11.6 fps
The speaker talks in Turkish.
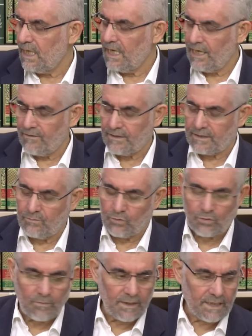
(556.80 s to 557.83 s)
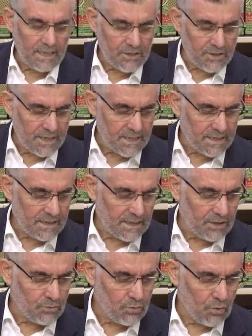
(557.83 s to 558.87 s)
Evet, Müslümanların içerisinde
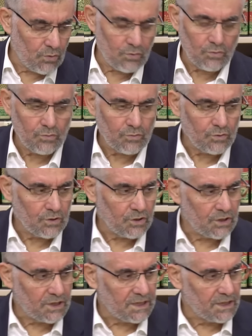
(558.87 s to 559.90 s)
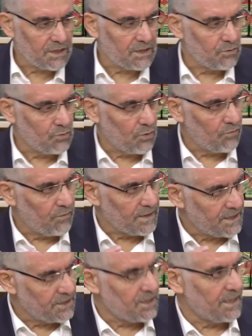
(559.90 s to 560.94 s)
de çok çok
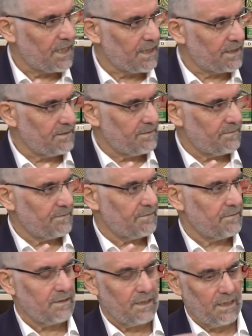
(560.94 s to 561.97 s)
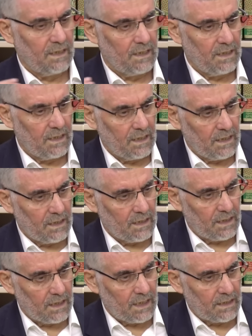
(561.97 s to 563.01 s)
fazlaca yaygın
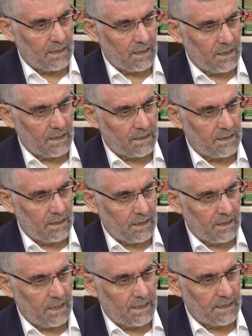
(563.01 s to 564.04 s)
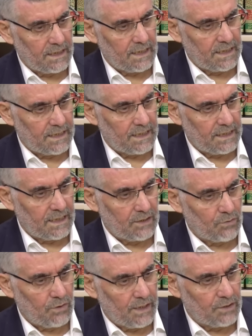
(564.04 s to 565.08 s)
yani Allah'ın yerine kendilerini
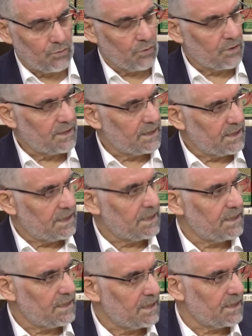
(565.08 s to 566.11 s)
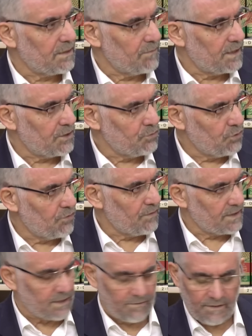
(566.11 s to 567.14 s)
koyan çok din, din adamları çok
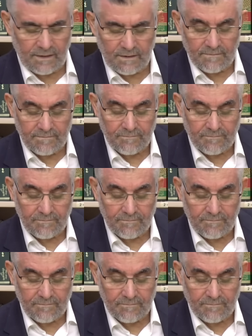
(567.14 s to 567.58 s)
fazla var.